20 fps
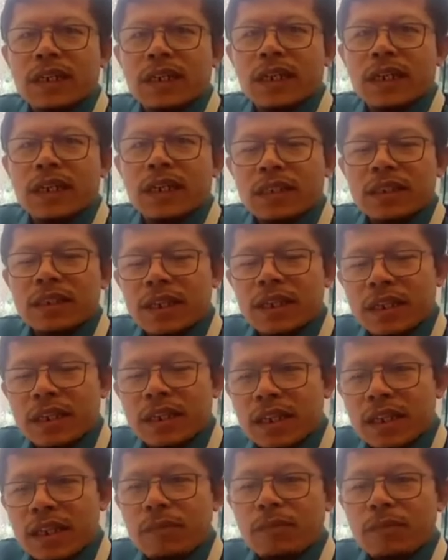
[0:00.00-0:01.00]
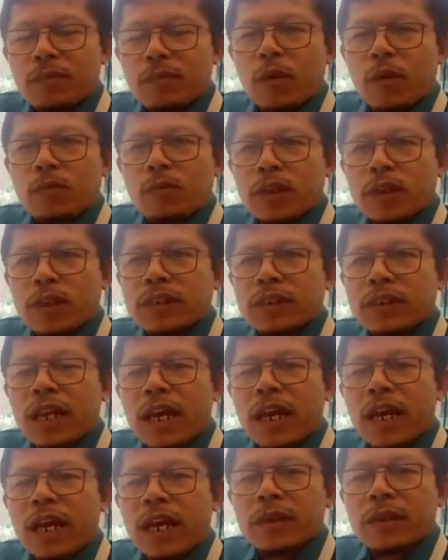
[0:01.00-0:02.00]
ternyata propolis
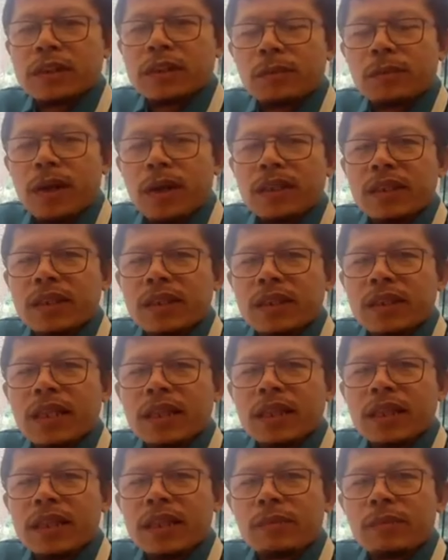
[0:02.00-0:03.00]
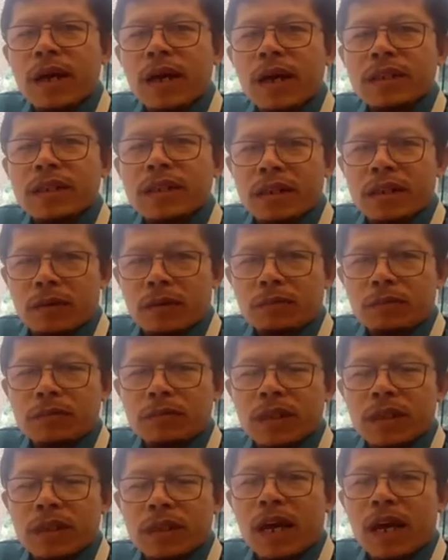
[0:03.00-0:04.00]
selain bersifat antibakterium,
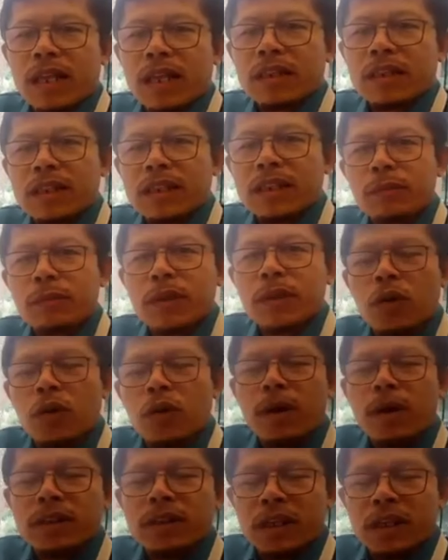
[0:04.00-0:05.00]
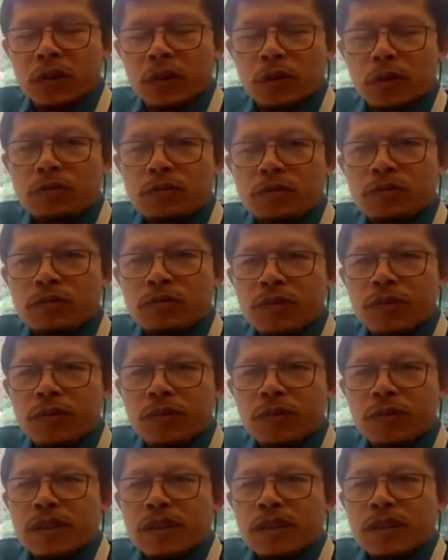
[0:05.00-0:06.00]
ya, antimikobakterium,
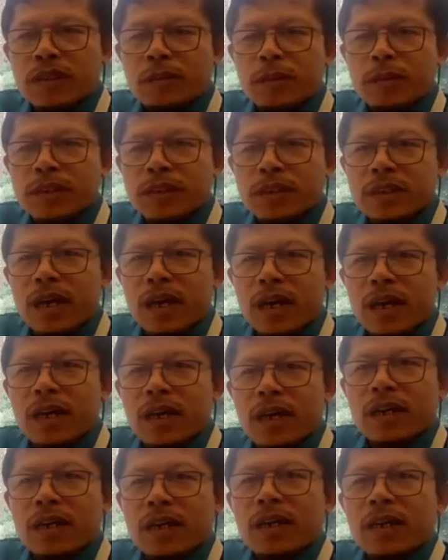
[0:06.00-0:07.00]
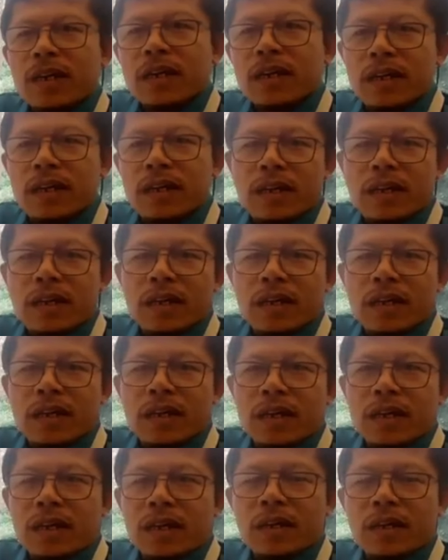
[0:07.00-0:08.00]
jadi bisa
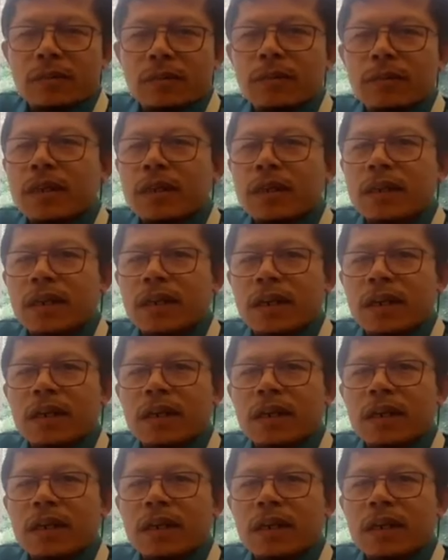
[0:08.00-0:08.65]
uh, me,